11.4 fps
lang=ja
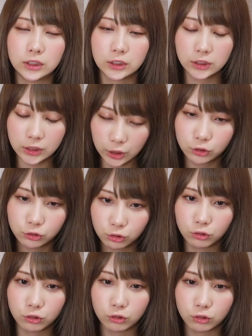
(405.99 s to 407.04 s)
していると
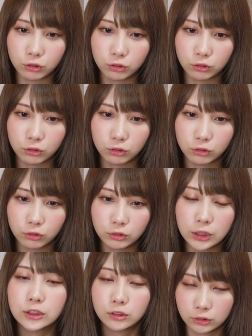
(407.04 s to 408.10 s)
ころ
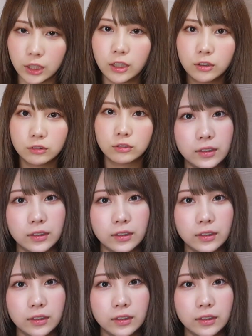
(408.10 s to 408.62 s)
ですね